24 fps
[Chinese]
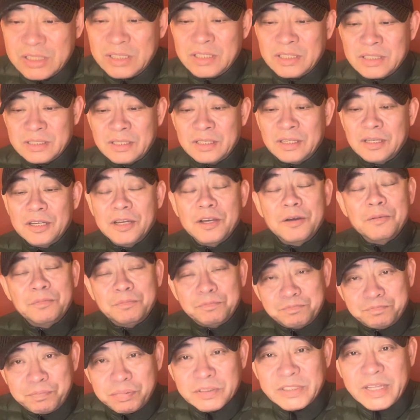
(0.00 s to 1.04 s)
了的、
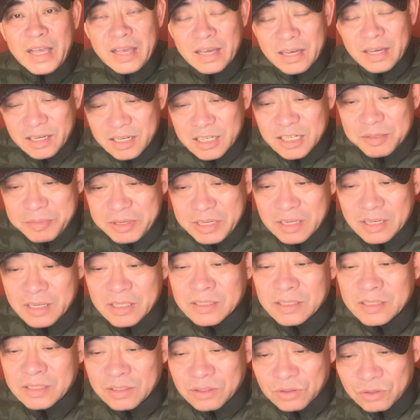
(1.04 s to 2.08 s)
不再革命了
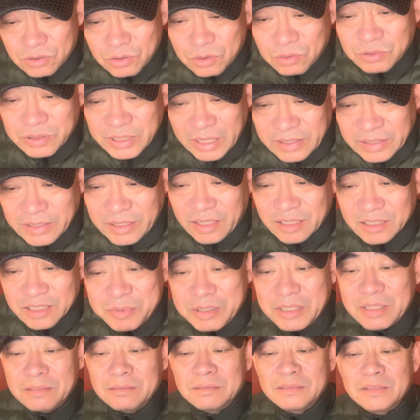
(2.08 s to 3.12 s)
的共产党的
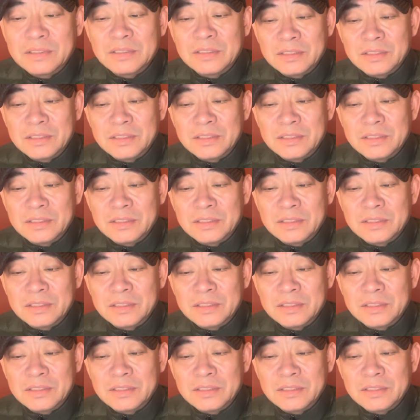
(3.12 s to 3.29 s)
命，